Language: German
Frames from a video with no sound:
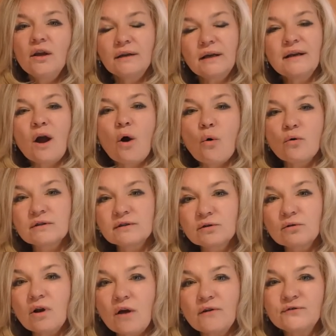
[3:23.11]
Genau, und
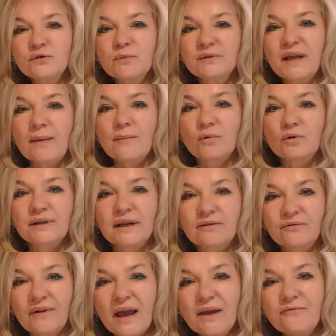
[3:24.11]
so läufst du mit deinem Hund
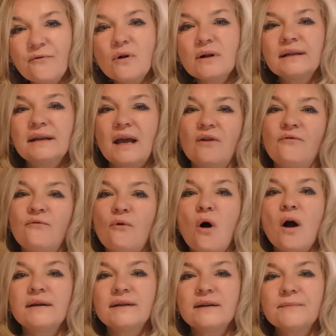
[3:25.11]
in Freifolge nach
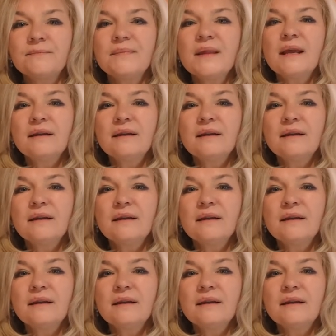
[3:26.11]
vorne.